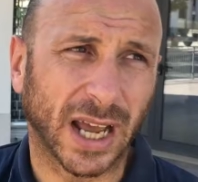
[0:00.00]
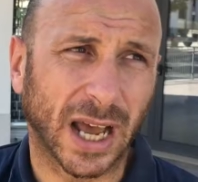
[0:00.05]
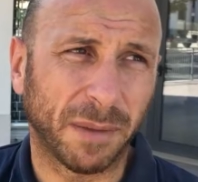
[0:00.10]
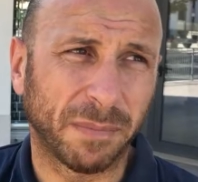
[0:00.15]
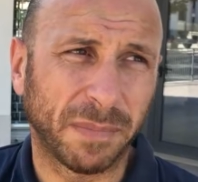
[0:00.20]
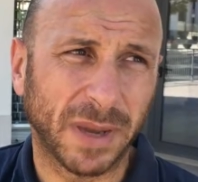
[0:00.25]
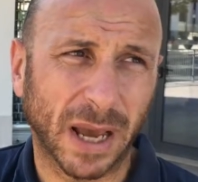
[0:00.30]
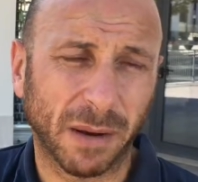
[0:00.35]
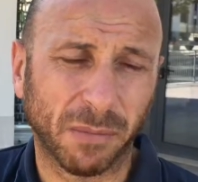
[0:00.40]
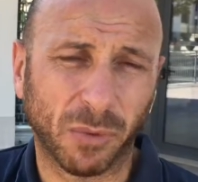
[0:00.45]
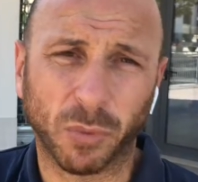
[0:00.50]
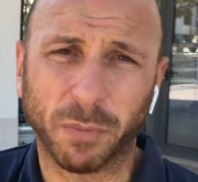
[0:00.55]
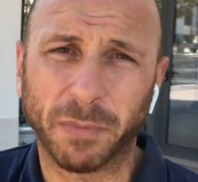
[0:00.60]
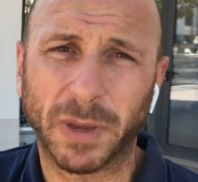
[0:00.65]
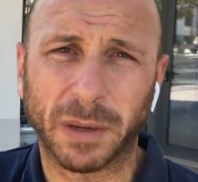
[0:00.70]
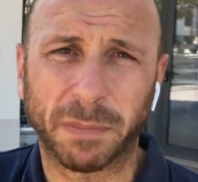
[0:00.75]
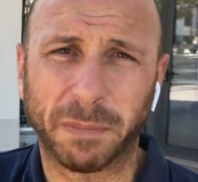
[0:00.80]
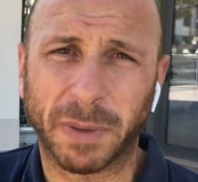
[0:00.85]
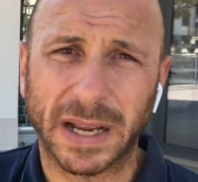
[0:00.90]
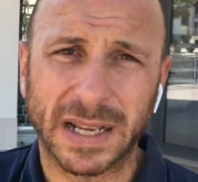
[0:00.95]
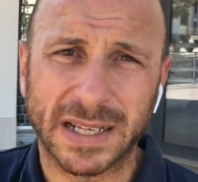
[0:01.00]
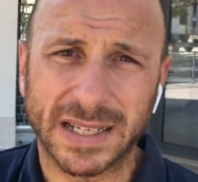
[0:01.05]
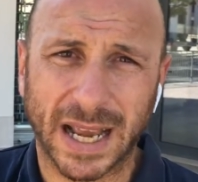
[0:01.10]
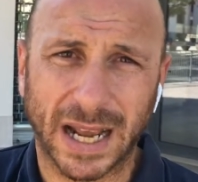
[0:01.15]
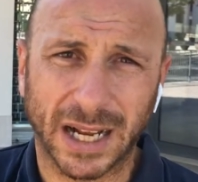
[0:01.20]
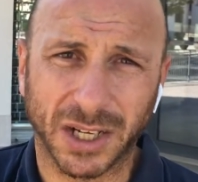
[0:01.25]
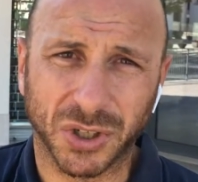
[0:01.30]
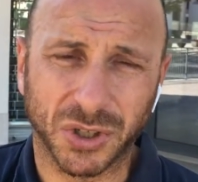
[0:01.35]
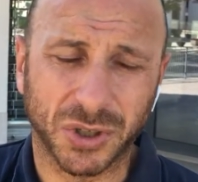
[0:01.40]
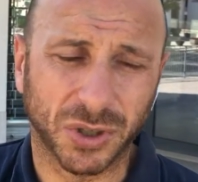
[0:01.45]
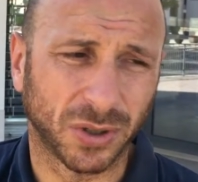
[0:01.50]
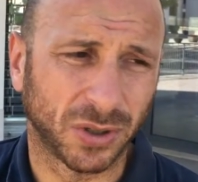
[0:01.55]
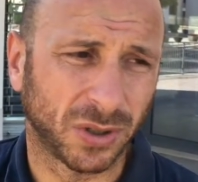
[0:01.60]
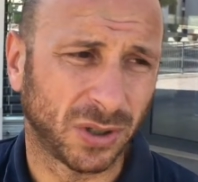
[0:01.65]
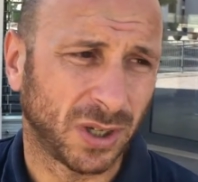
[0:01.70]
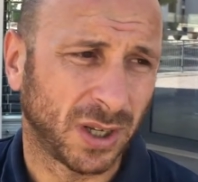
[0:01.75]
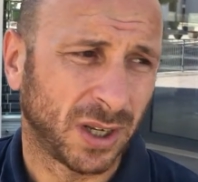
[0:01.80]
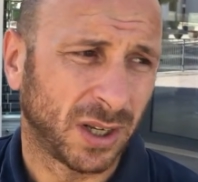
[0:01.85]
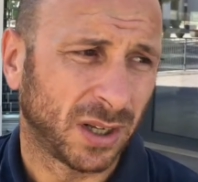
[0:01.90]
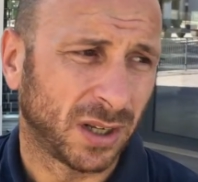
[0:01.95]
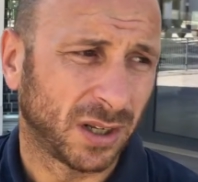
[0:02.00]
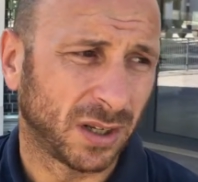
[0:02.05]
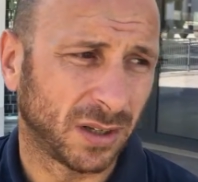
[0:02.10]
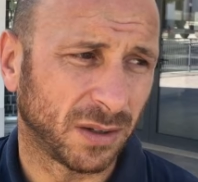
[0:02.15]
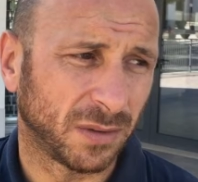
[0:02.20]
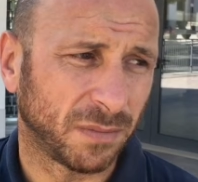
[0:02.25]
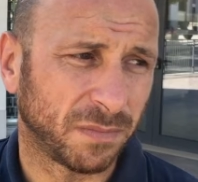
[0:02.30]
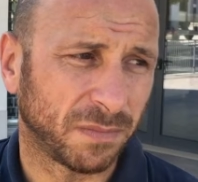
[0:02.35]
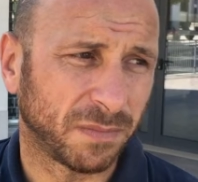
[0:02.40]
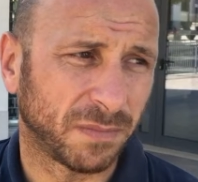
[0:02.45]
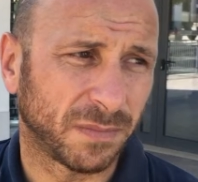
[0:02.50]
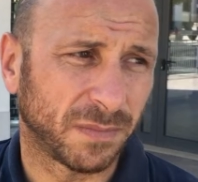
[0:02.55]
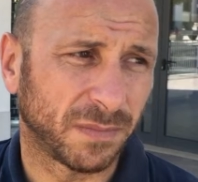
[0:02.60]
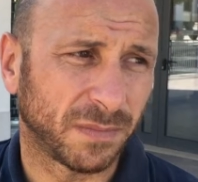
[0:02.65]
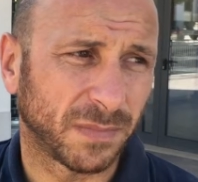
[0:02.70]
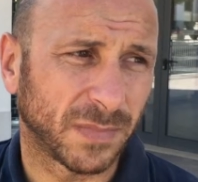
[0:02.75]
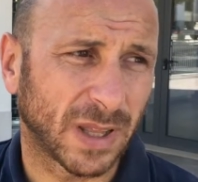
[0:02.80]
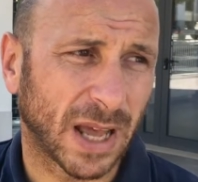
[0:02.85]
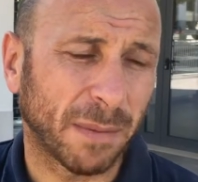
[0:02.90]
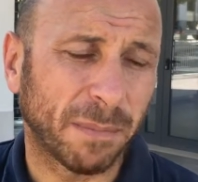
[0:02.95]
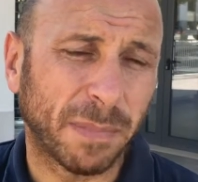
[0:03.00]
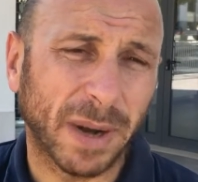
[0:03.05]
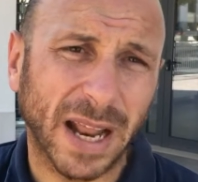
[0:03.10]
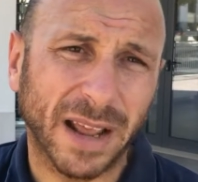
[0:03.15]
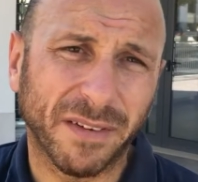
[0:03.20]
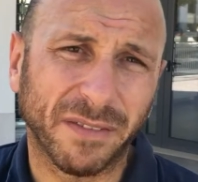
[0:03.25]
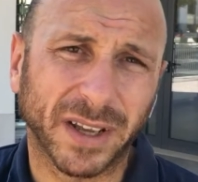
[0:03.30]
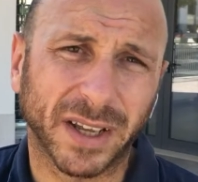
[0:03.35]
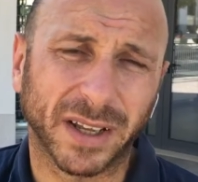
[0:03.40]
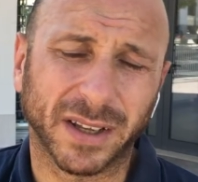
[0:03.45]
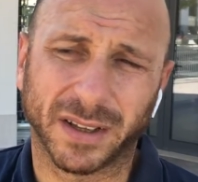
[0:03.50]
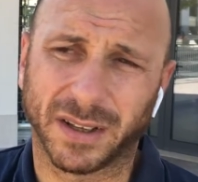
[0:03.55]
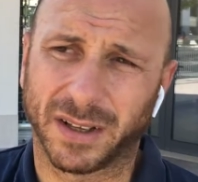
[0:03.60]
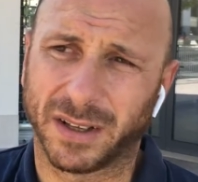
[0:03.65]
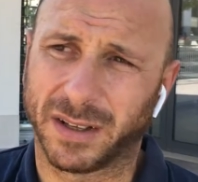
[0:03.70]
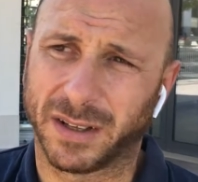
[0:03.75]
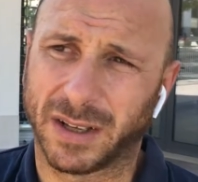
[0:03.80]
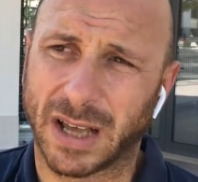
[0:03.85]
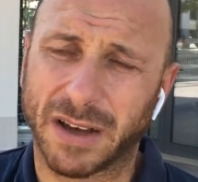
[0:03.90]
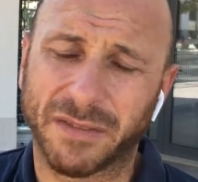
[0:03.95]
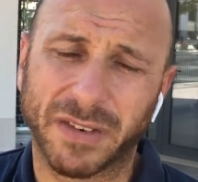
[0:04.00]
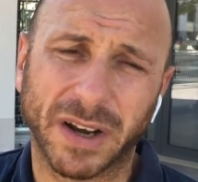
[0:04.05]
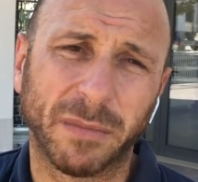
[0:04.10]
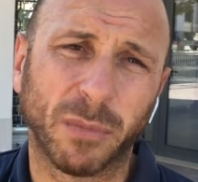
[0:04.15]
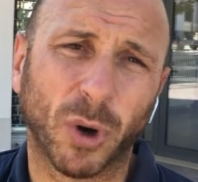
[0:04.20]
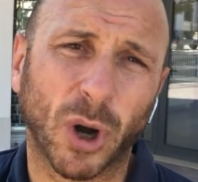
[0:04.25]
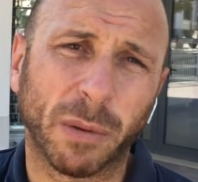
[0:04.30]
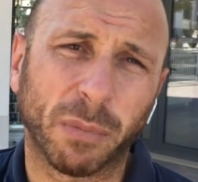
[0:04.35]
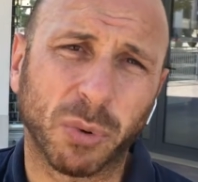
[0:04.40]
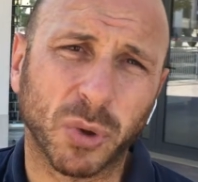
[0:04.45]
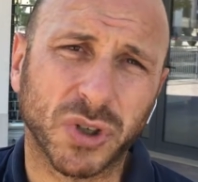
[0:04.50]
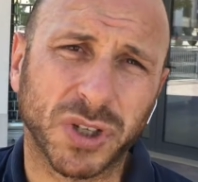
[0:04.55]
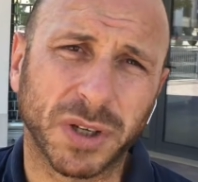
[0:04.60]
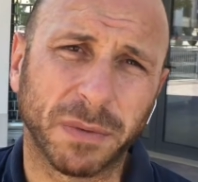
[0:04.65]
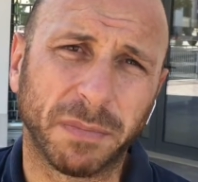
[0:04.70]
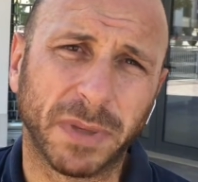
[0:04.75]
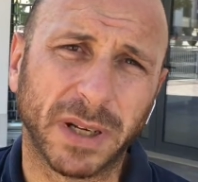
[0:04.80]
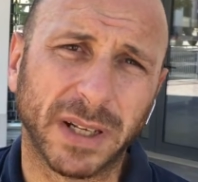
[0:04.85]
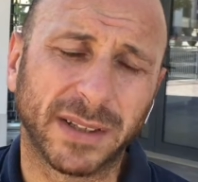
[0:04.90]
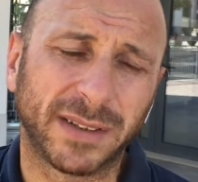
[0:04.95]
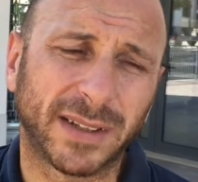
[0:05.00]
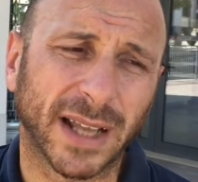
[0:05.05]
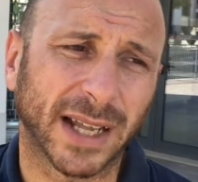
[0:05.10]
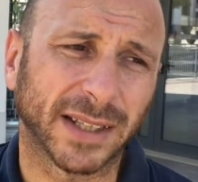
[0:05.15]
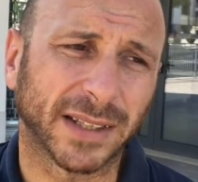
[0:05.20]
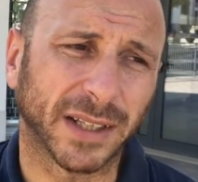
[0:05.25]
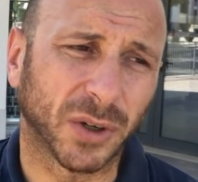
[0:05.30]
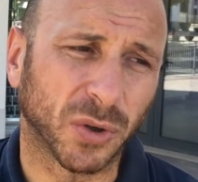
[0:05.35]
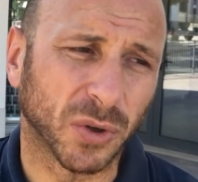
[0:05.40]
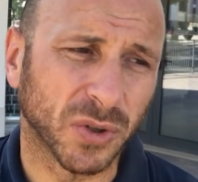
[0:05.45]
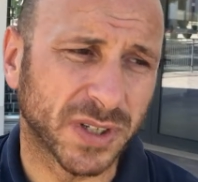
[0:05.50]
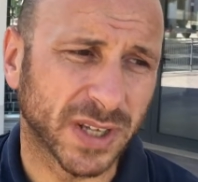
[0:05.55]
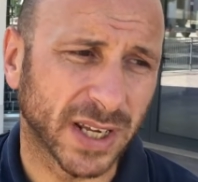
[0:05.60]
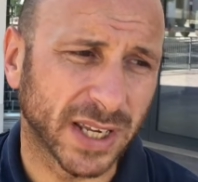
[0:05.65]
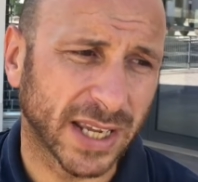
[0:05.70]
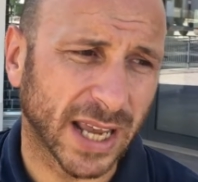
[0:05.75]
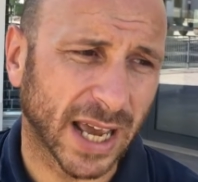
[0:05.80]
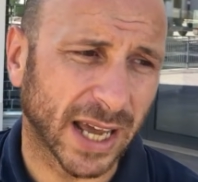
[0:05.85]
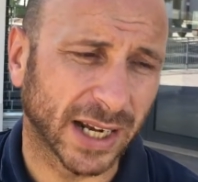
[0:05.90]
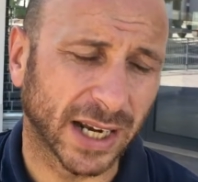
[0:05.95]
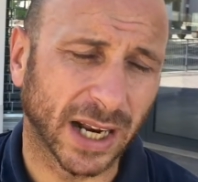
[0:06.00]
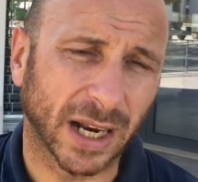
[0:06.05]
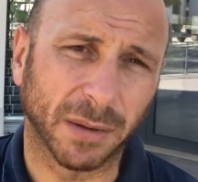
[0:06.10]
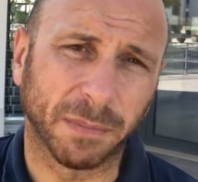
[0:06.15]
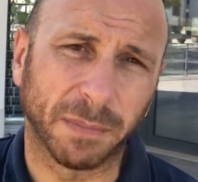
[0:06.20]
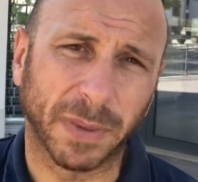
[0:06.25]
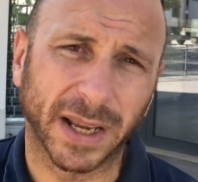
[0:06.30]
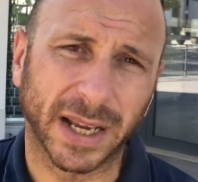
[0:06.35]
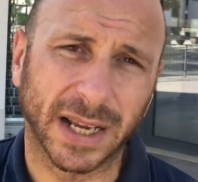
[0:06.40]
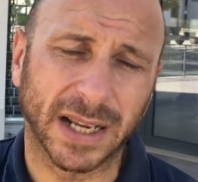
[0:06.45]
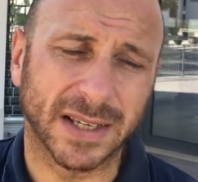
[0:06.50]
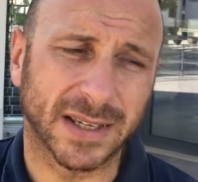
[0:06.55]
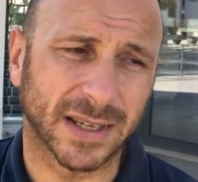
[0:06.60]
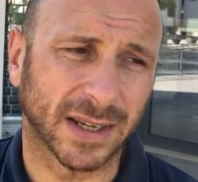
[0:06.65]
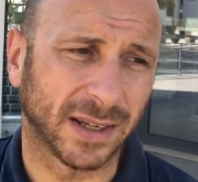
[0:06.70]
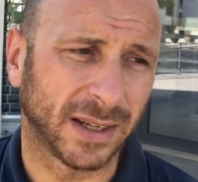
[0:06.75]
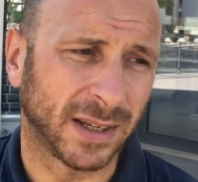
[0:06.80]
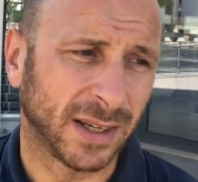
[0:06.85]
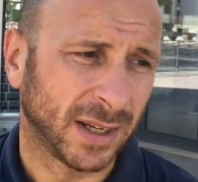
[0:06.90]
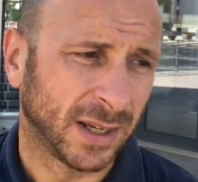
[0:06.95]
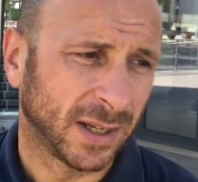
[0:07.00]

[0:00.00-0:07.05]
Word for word: abbiamo un bel paesaggio, um, a breve uh, avremo la possibilità di consegnare al paese